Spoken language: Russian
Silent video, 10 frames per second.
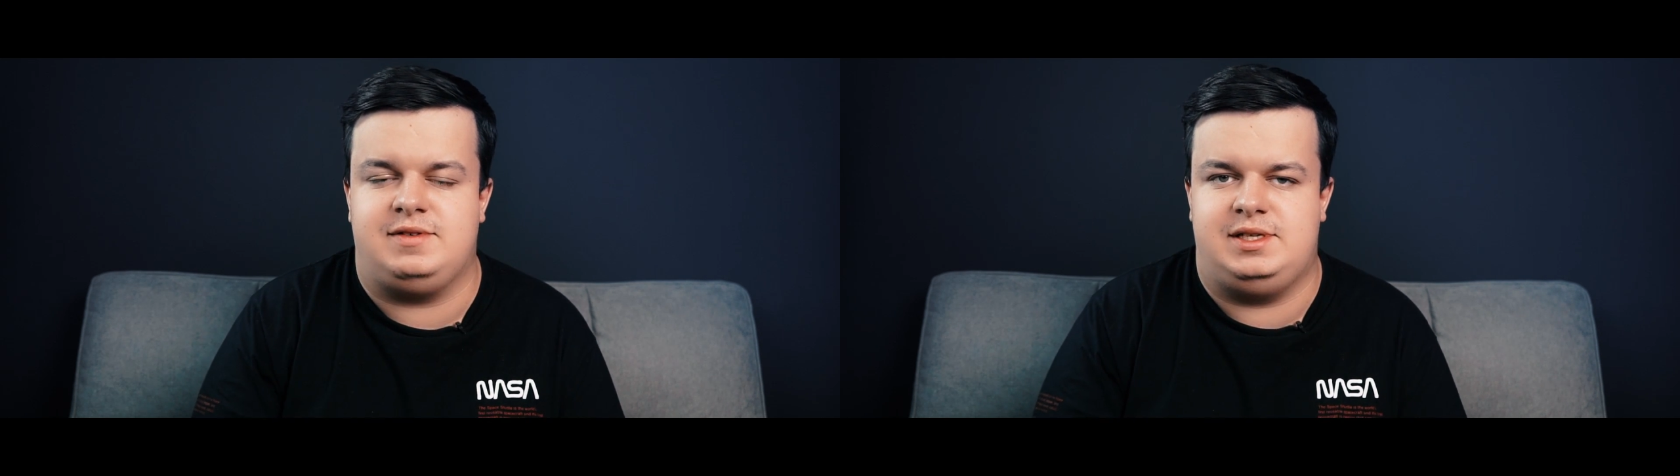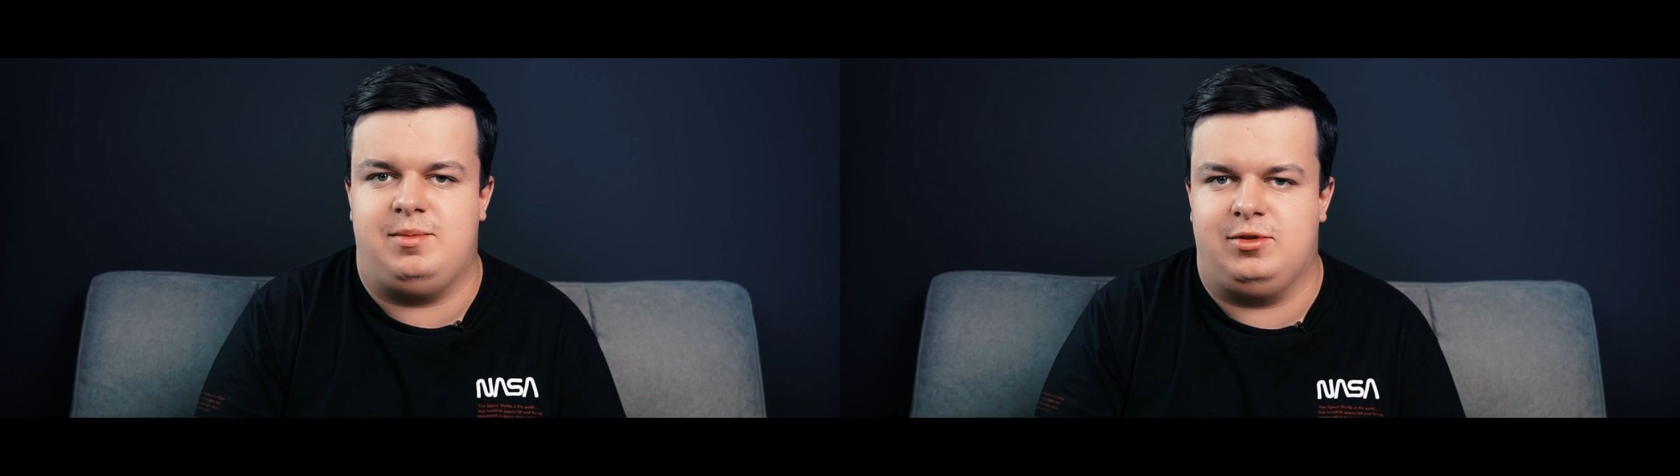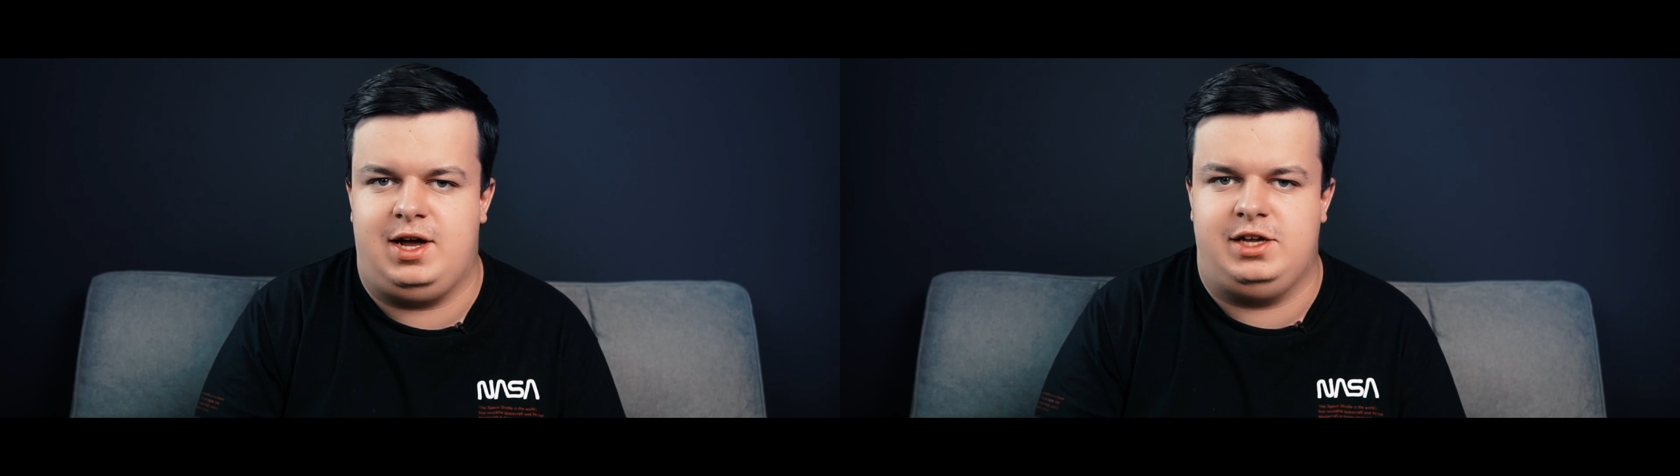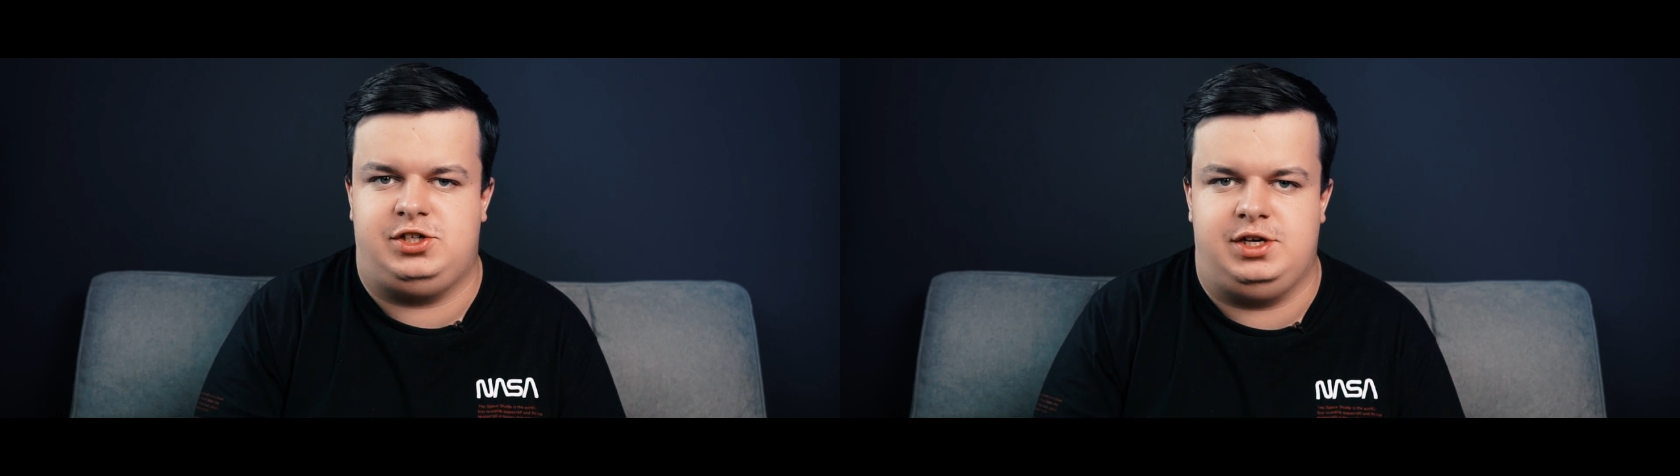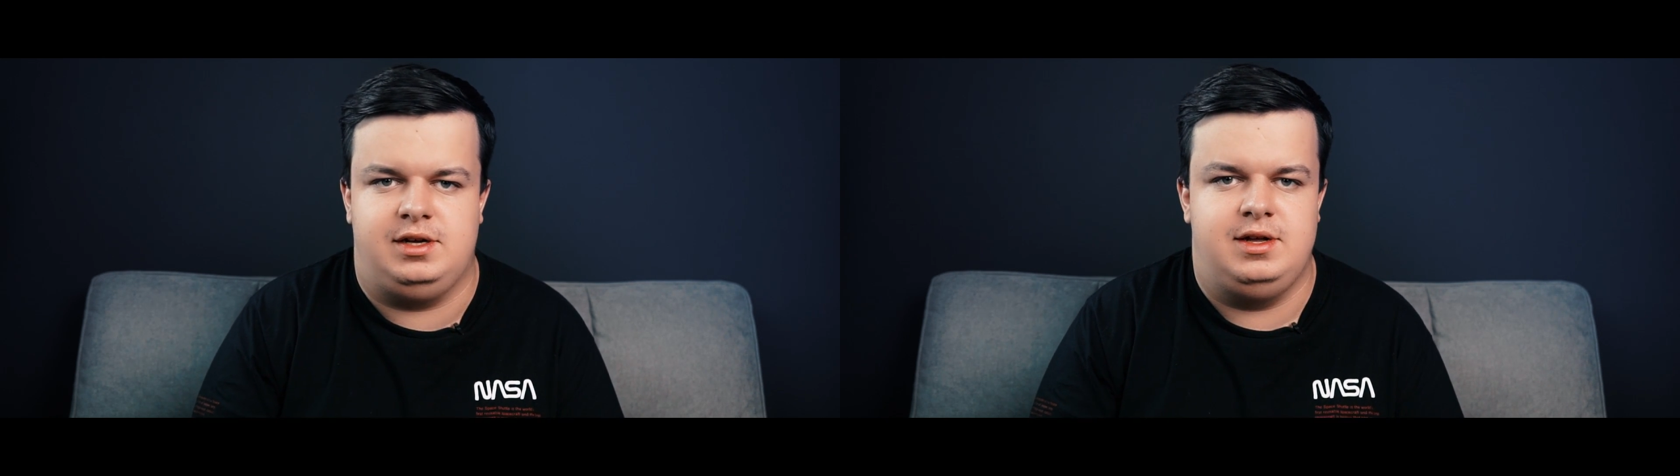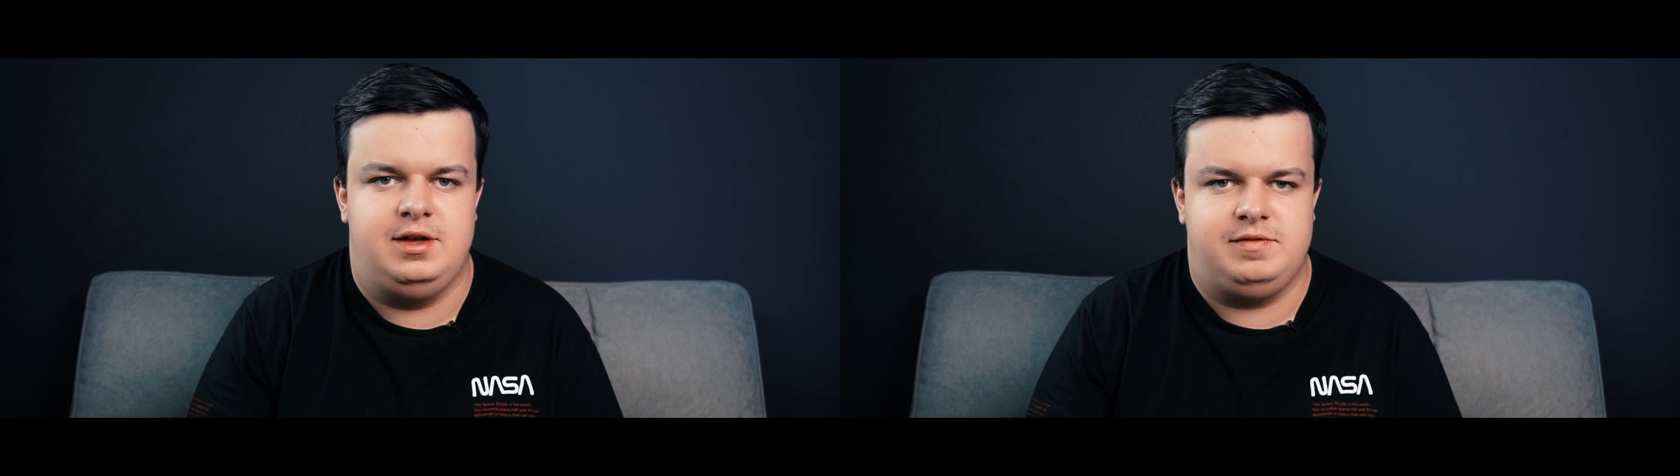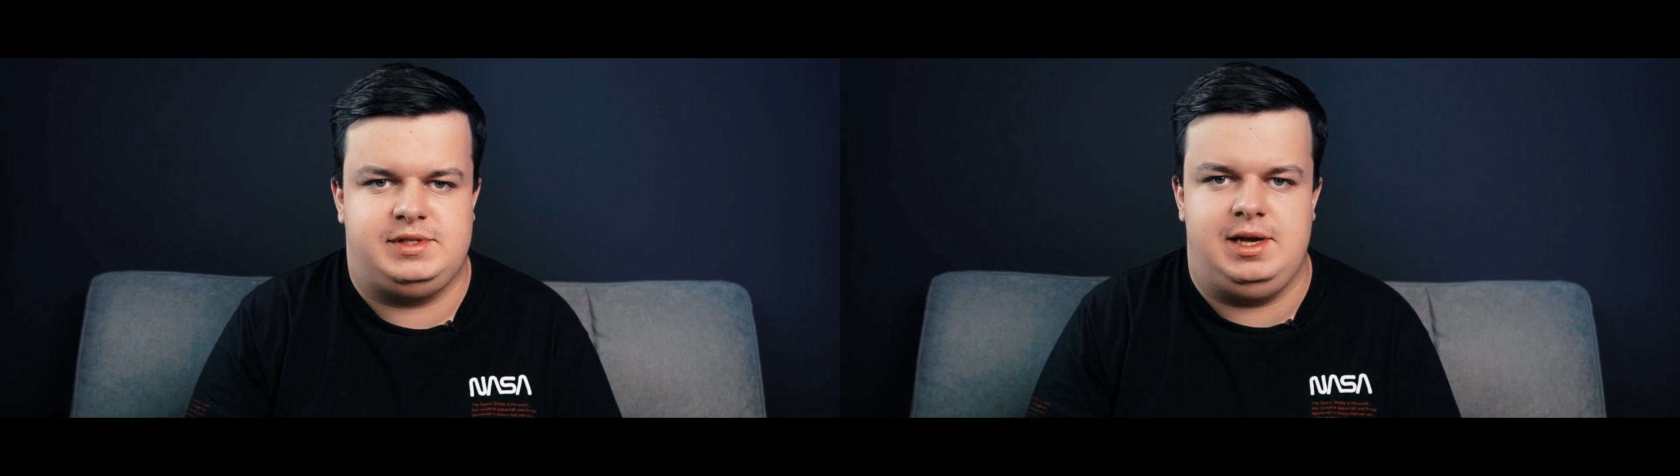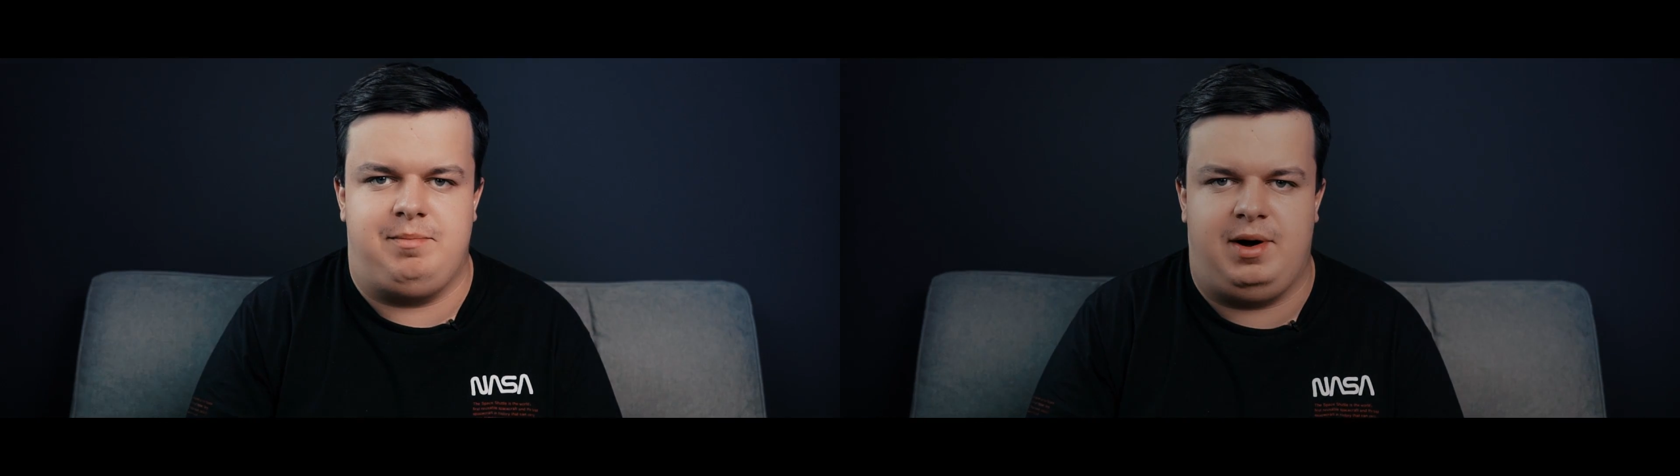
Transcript: Всем удачи, всем